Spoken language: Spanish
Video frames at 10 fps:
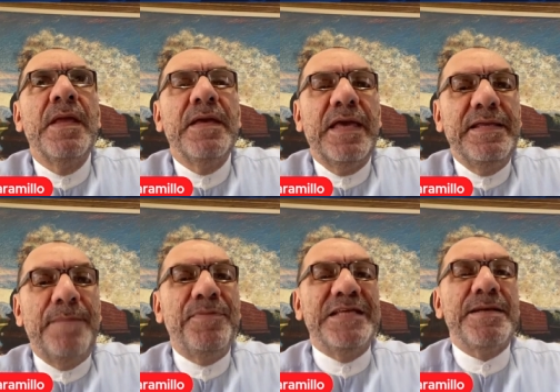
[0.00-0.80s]
que ya
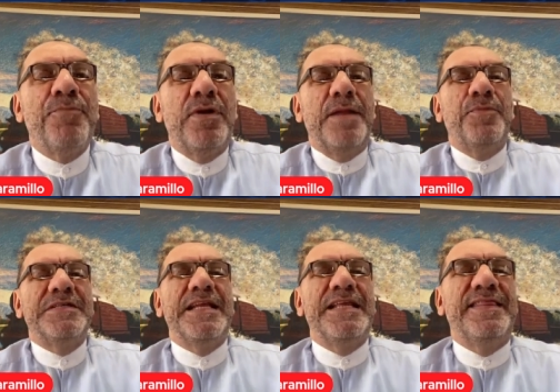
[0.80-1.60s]
empieza a poner
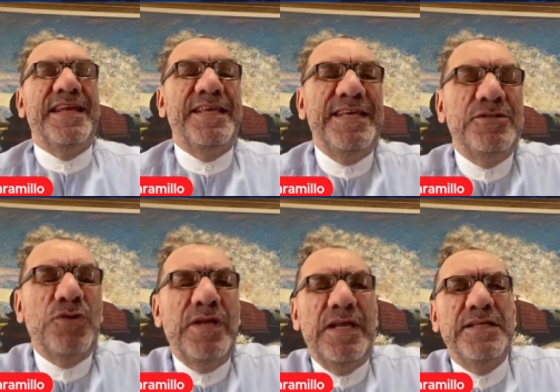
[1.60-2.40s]
pues en
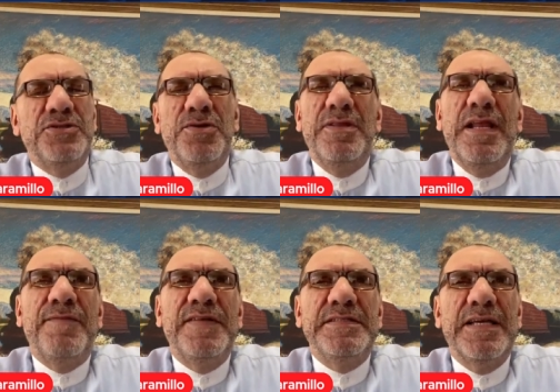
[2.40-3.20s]
entredicho la elección de la
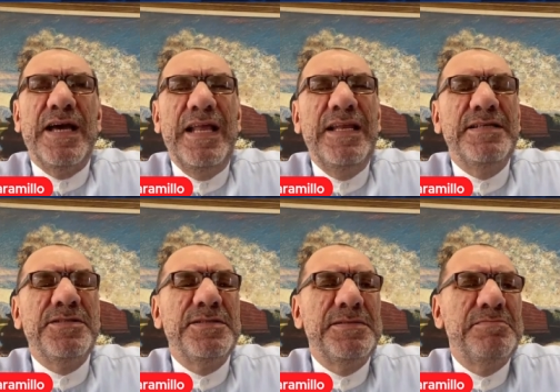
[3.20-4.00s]
fiscal
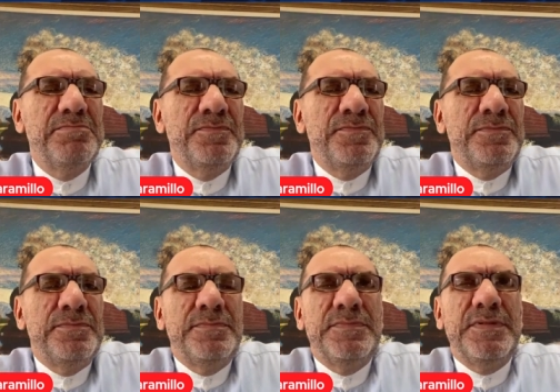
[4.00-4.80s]
es
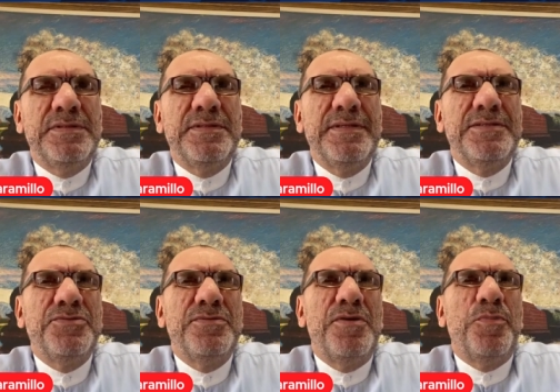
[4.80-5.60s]
es,
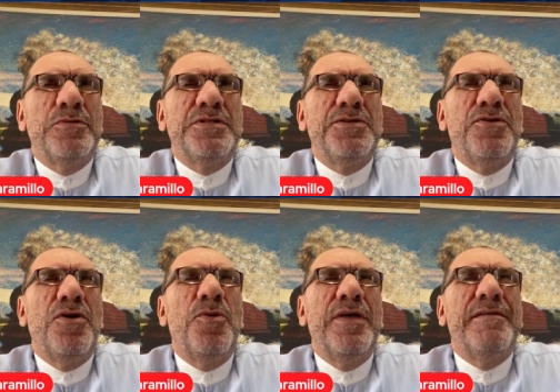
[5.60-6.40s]
una posición
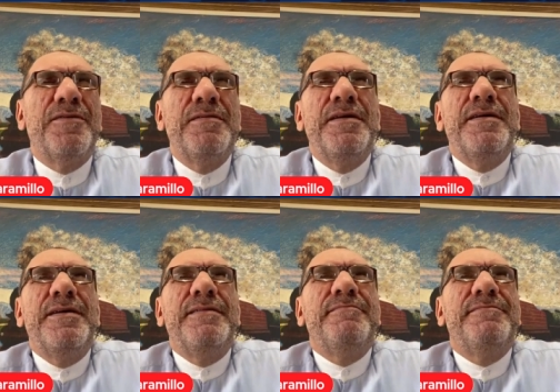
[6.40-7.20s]
como de,
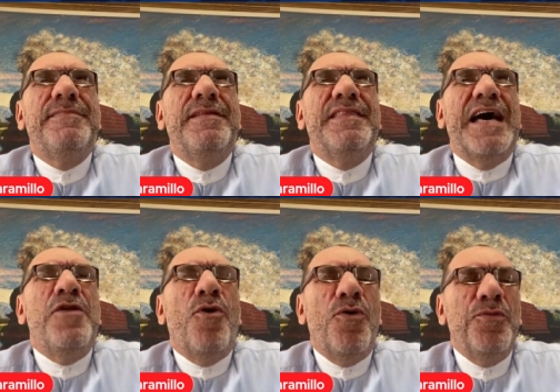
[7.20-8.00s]
mm, tan
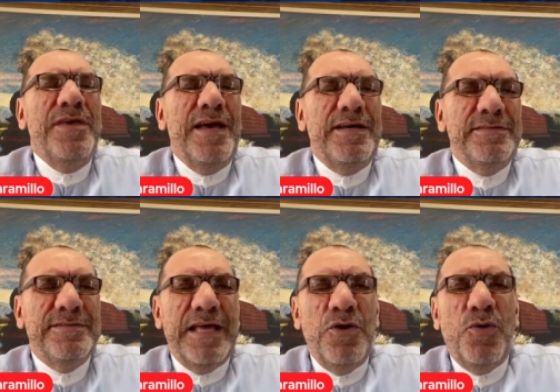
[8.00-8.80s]
obvia,
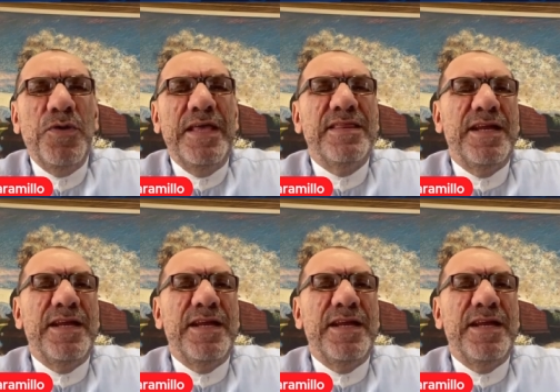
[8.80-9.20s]
tan obvia entre